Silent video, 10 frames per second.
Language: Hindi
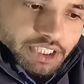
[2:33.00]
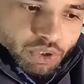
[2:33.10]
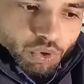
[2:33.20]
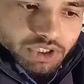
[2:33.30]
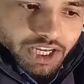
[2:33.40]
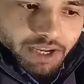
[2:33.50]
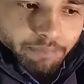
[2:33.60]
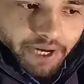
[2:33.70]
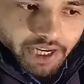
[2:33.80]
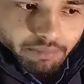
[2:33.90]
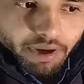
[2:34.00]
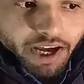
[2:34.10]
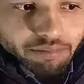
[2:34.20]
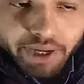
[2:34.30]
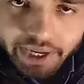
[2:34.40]
ये होता है बैटरी में
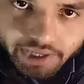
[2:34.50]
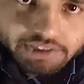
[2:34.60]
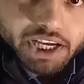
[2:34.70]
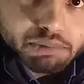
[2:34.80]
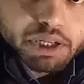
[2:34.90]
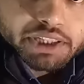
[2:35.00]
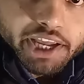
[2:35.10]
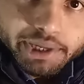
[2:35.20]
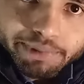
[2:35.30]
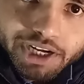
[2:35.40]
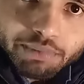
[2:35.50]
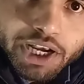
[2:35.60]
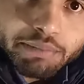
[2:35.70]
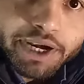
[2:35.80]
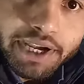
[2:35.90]
हर बैटरी के साथ मिलता है इन्वर्टर
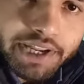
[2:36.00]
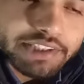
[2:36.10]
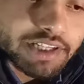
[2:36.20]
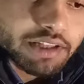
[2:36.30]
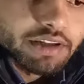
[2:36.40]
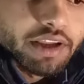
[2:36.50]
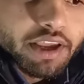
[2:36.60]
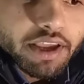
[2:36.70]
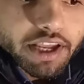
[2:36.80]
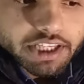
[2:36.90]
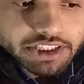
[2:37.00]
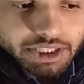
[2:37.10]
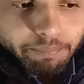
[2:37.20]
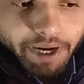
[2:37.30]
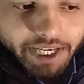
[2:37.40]
वाली बैटरी के साथ
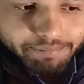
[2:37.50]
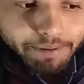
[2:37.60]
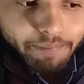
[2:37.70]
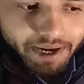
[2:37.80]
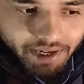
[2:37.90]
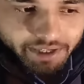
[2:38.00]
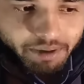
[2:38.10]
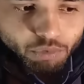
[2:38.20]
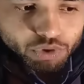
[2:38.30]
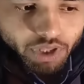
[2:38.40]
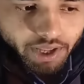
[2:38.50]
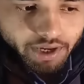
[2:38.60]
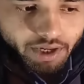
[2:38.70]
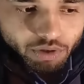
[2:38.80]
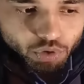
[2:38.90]
जब बैटरी में वाटर कम होता
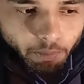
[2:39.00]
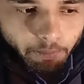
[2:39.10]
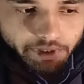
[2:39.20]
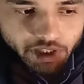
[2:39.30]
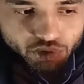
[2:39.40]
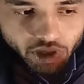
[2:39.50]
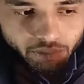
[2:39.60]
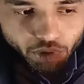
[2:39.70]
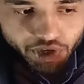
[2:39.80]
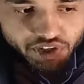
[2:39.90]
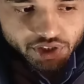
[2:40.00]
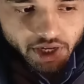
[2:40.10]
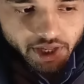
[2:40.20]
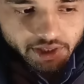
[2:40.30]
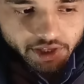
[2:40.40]
है तो ये जो है वो नीचे
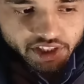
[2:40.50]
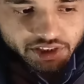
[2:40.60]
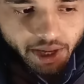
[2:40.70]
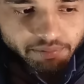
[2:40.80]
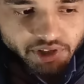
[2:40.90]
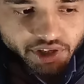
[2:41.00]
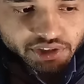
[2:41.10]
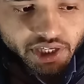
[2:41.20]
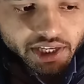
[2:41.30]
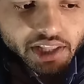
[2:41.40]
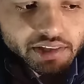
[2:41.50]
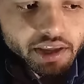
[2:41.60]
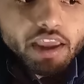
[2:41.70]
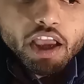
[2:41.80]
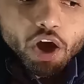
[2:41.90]
चला जाता है इस टाइप से नीचे आ जाता है